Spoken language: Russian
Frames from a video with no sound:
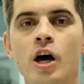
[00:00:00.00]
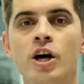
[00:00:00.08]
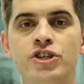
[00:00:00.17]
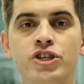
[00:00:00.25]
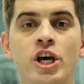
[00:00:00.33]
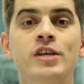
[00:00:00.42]

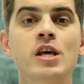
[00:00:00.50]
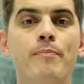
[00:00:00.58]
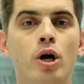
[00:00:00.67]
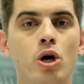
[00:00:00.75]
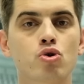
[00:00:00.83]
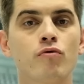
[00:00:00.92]
Сейчас я
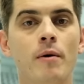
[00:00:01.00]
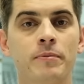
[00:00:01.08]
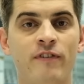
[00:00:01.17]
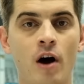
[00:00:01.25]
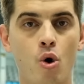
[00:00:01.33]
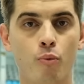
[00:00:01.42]
покажу вам
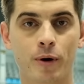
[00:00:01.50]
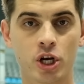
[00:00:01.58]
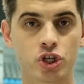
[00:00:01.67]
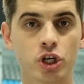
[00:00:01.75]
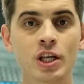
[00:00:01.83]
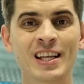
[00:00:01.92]
два
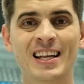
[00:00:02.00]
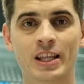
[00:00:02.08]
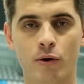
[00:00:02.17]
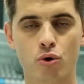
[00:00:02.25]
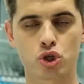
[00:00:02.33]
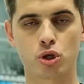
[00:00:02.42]
упражнения для
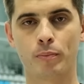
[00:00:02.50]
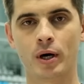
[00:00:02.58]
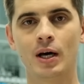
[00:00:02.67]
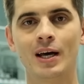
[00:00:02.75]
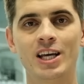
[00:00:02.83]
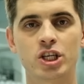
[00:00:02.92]
того, чтобы
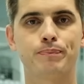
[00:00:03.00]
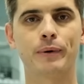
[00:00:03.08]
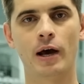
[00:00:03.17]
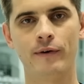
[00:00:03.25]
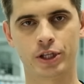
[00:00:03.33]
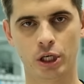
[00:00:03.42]

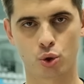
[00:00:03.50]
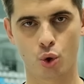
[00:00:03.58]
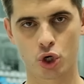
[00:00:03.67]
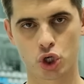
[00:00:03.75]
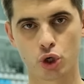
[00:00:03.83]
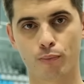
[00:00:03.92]
исправить эту
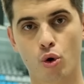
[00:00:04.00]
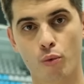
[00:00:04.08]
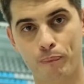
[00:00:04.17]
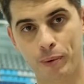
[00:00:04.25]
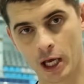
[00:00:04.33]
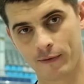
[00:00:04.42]
ошибку.
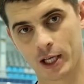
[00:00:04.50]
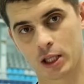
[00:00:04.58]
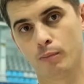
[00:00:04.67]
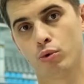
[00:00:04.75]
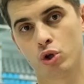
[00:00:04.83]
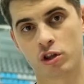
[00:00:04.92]
Первое это
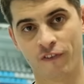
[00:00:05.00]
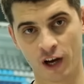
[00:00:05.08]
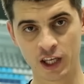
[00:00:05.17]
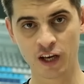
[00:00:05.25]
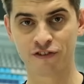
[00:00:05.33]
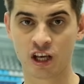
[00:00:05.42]
будет в
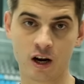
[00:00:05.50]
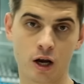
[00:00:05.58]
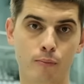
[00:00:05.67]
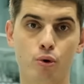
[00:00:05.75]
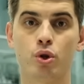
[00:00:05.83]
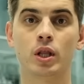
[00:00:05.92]
воде, второе
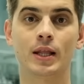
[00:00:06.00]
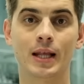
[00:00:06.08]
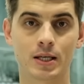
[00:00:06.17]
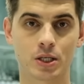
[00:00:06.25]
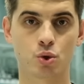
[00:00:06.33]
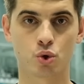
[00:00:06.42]
будет
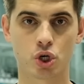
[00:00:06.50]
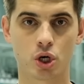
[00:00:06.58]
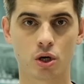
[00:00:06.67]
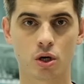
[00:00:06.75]
на суше.